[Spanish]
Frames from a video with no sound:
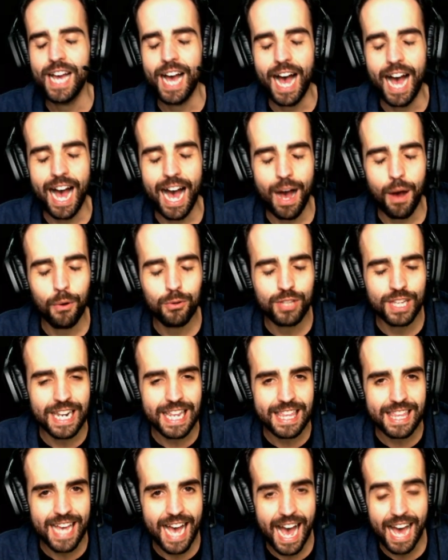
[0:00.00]
a
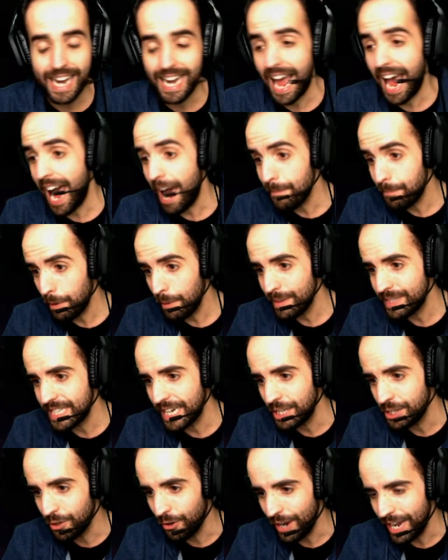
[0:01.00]
utilizar
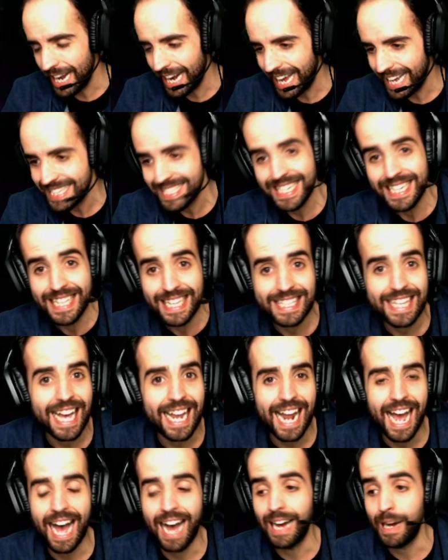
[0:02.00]
aprovechando el gadget de
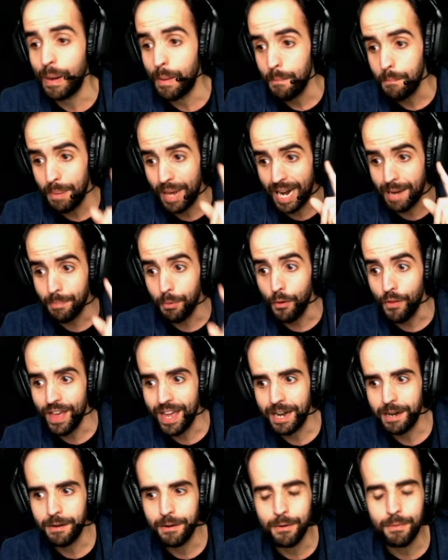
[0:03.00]
Tara para
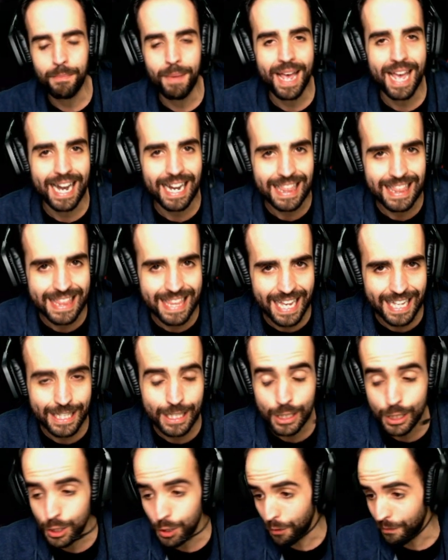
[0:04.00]
poder ver
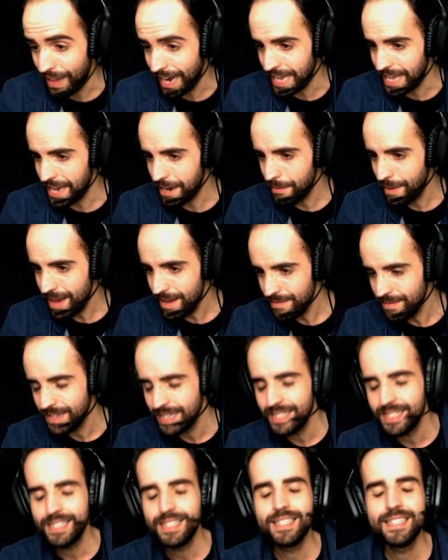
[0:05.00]
dentro de la hierba
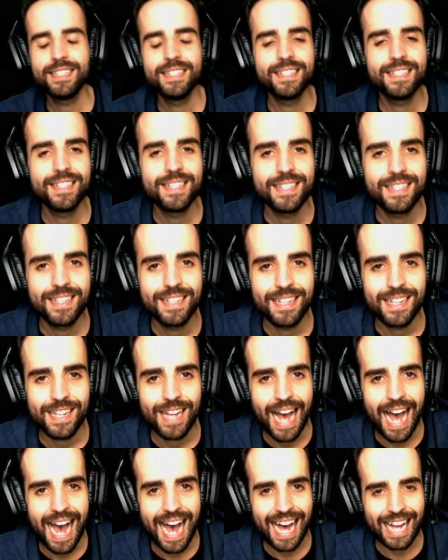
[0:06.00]

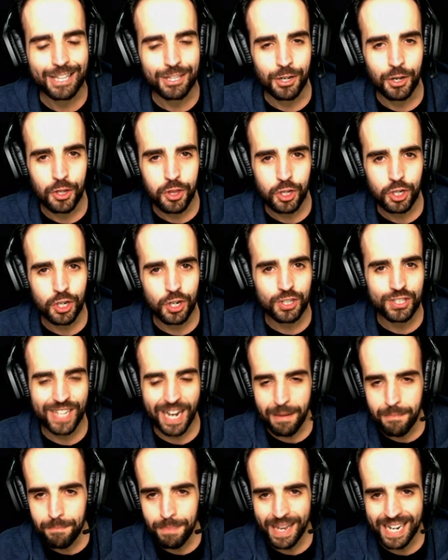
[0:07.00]
a todos los
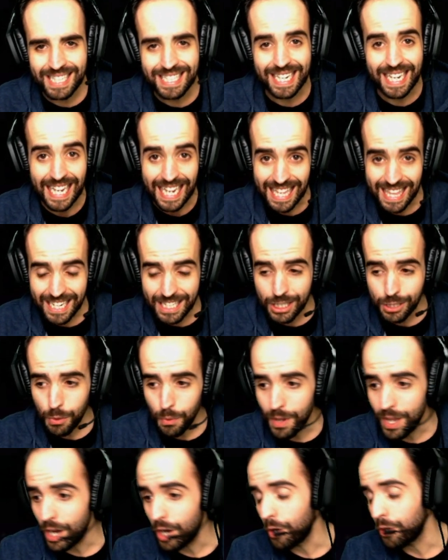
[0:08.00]
campers y
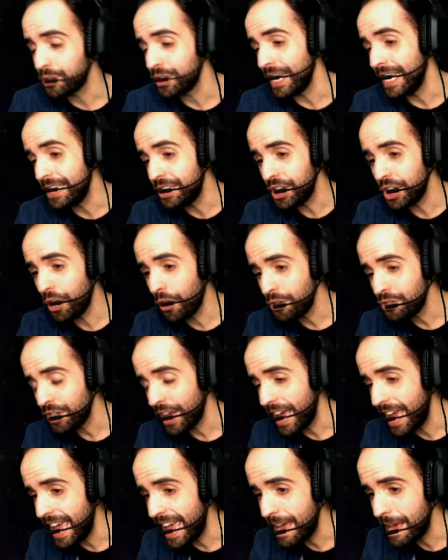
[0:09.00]
destruirlos. Y chicos,
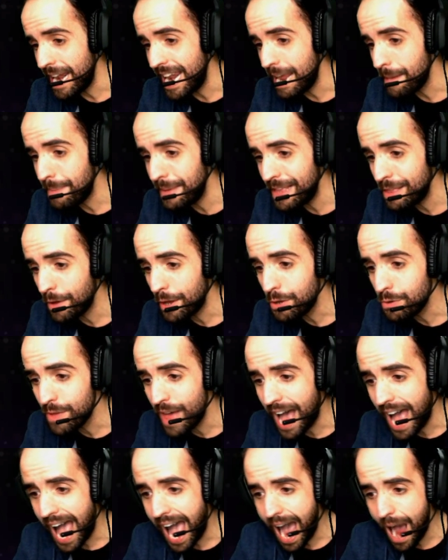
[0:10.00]
eh, le he pedido
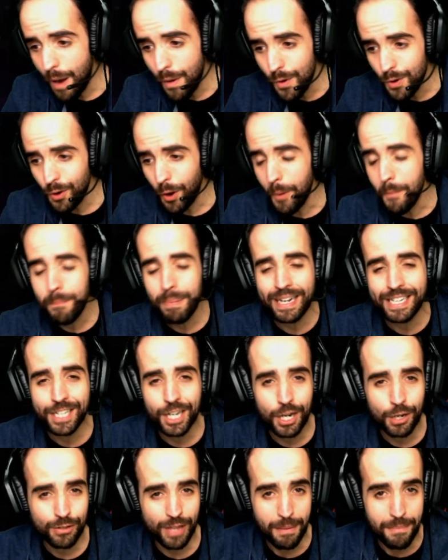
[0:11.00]
ayuda a un
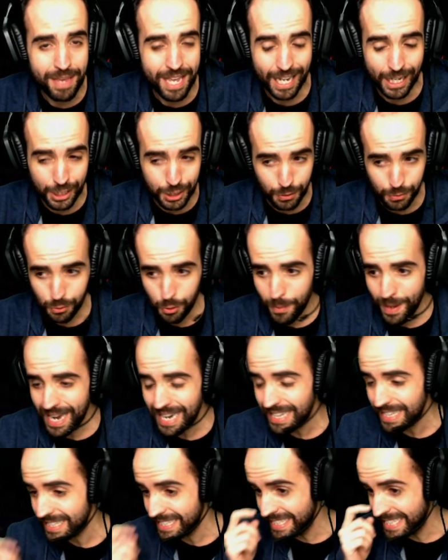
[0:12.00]
compañero también,
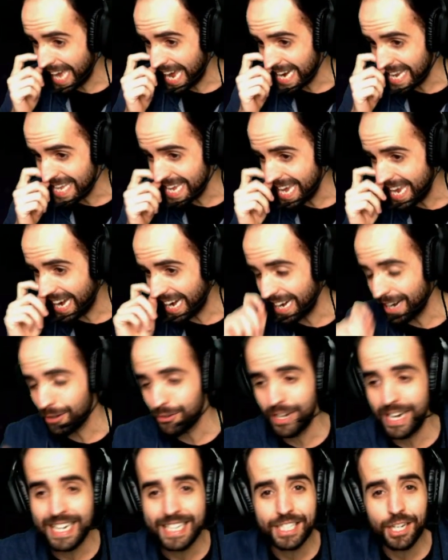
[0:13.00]
youtuber, Daniel. Lo
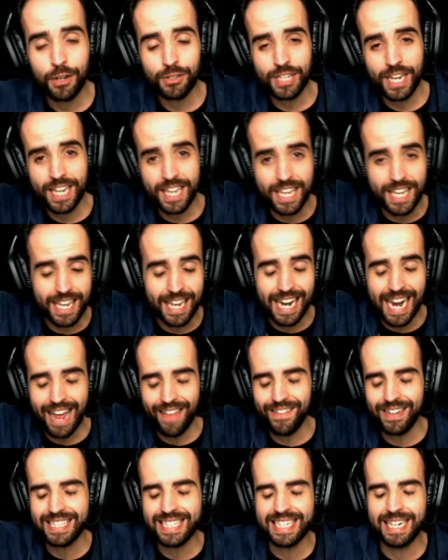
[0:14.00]
tenéis chicos aquí, la
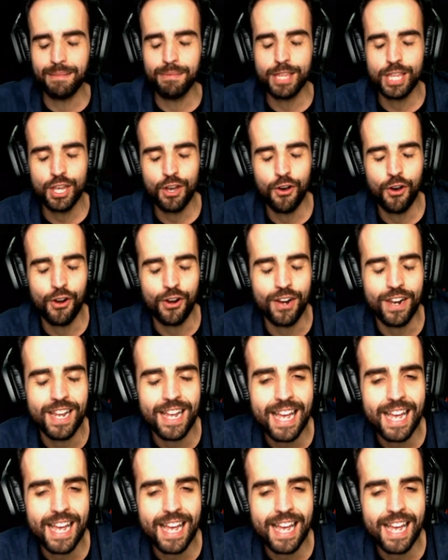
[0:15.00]
descripción